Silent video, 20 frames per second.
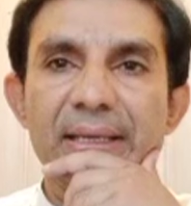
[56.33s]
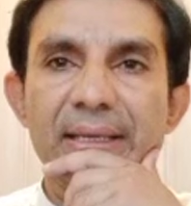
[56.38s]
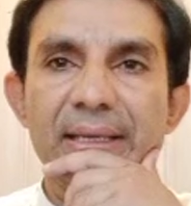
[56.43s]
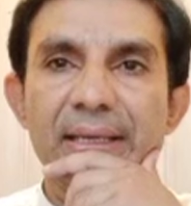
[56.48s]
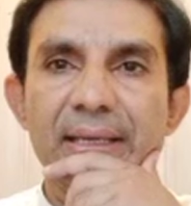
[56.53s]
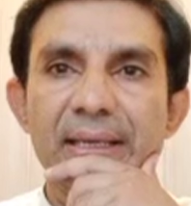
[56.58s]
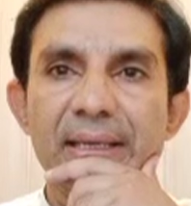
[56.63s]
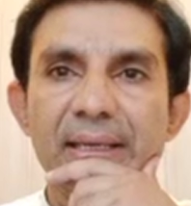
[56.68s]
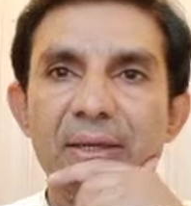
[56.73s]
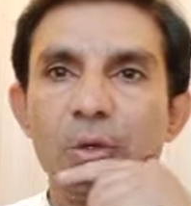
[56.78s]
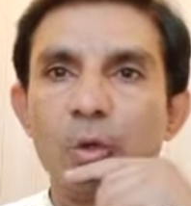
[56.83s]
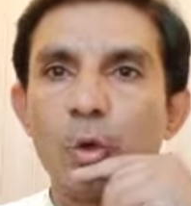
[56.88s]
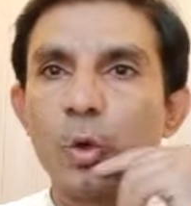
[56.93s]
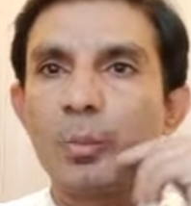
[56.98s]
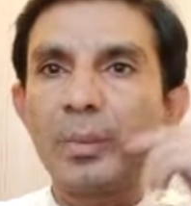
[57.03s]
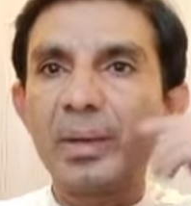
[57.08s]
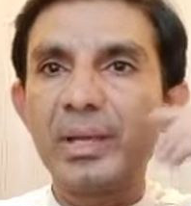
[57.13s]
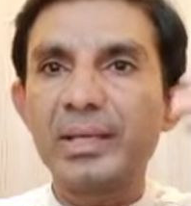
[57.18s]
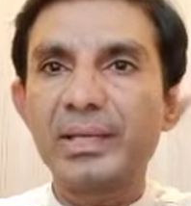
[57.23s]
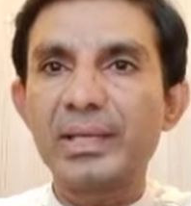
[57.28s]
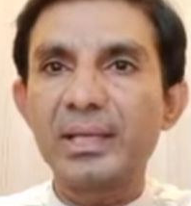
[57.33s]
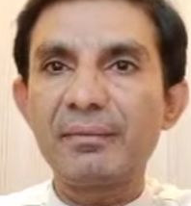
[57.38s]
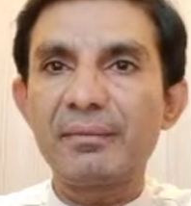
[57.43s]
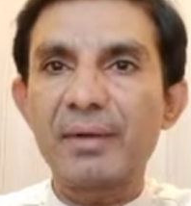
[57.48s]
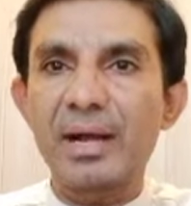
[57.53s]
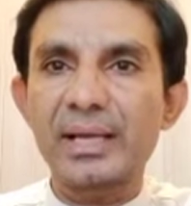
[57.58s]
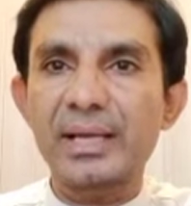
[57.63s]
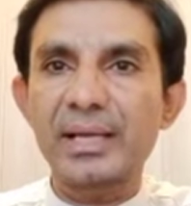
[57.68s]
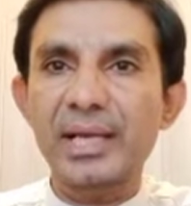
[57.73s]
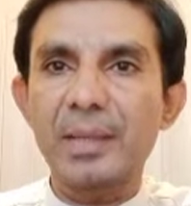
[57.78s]
कि 9 मई के
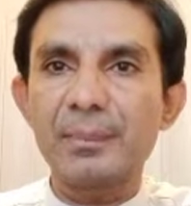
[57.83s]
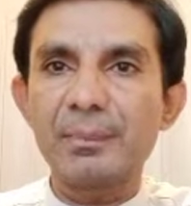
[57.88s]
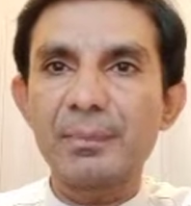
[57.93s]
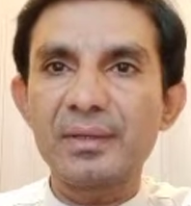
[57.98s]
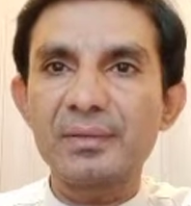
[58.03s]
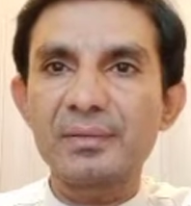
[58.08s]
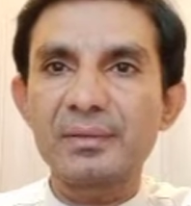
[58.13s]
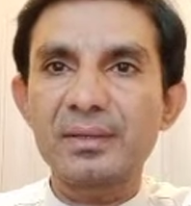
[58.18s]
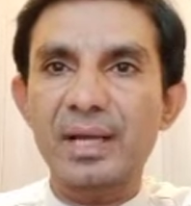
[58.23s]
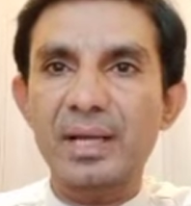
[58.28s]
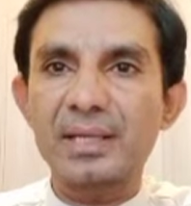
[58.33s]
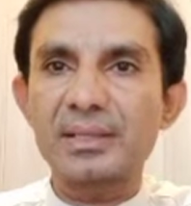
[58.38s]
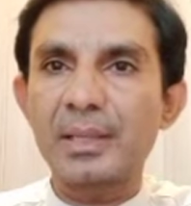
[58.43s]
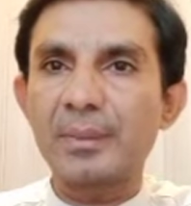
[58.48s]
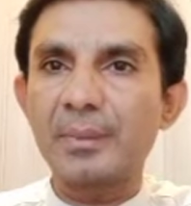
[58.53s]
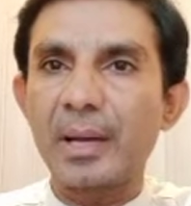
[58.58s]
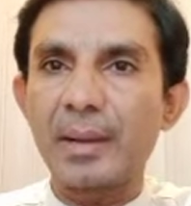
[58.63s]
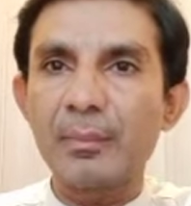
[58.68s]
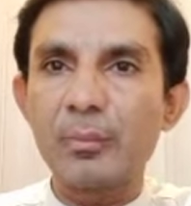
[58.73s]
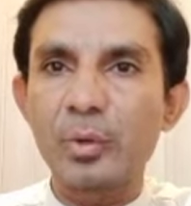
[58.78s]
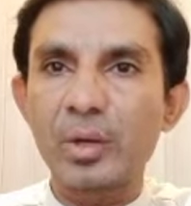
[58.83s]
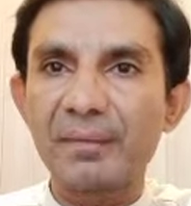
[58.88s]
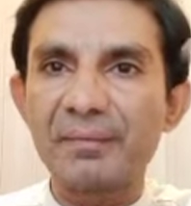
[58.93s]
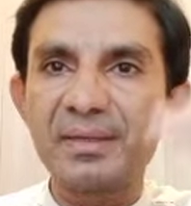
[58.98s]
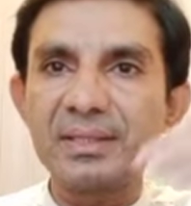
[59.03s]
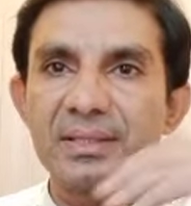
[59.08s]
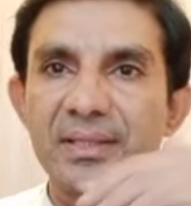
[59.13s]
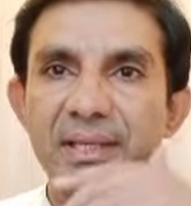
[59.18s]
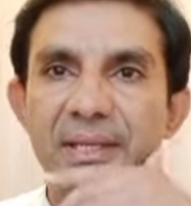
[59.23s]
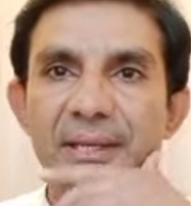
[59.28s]
वाक़ात में खान साहब आप
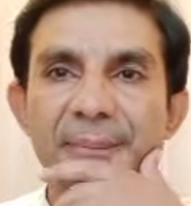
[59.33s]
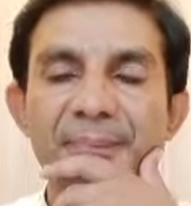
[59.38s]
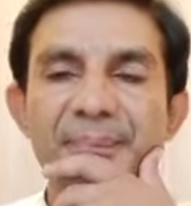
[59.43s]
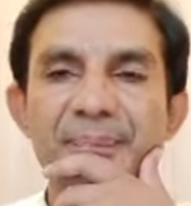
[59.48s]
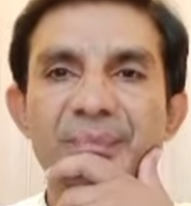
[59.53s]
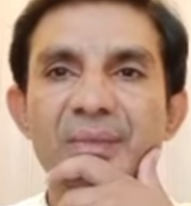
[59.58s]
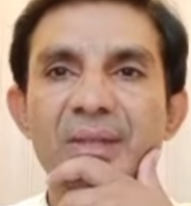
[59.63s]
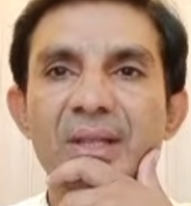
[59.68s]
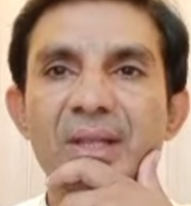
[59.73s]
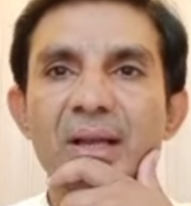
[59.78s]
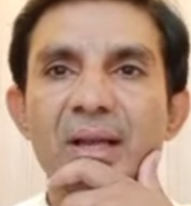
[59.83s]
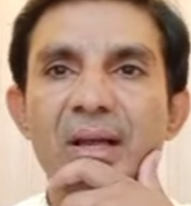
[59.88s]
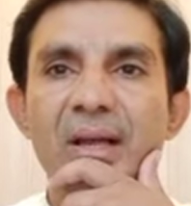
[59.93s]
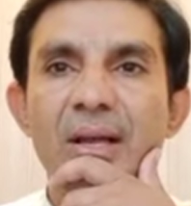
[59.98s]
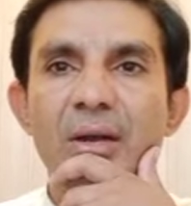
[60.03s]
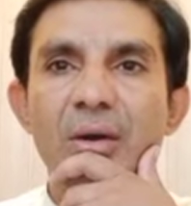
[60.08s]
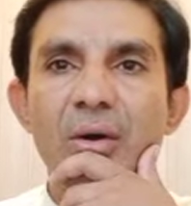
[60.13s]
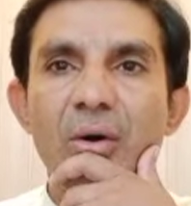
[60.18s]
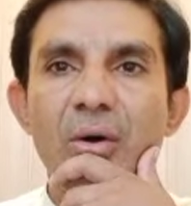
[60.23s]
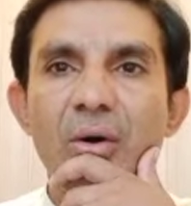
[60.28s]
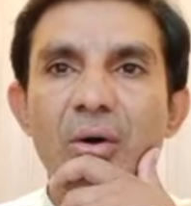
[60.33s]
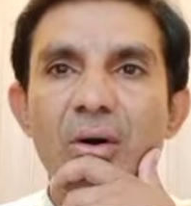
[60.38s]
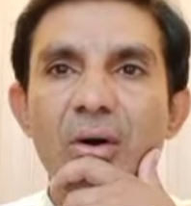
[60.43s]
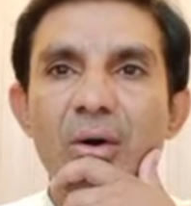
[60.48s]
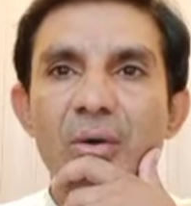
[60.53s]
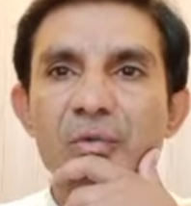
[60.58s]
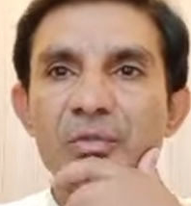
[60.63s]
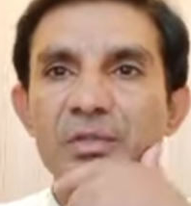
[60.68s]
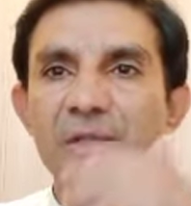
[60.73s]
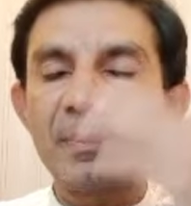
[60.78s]
मुलविस थे
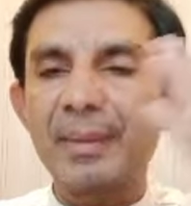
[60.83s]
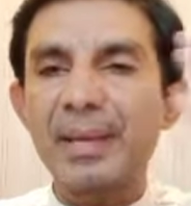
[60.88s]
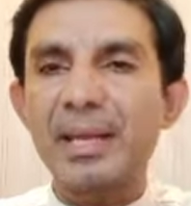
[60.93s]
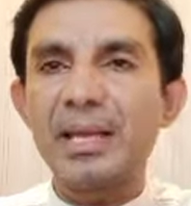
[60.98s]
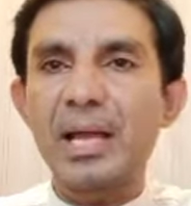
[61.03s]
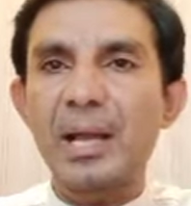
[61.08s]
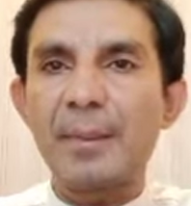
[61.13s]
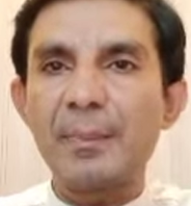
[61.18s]
और उससे पहले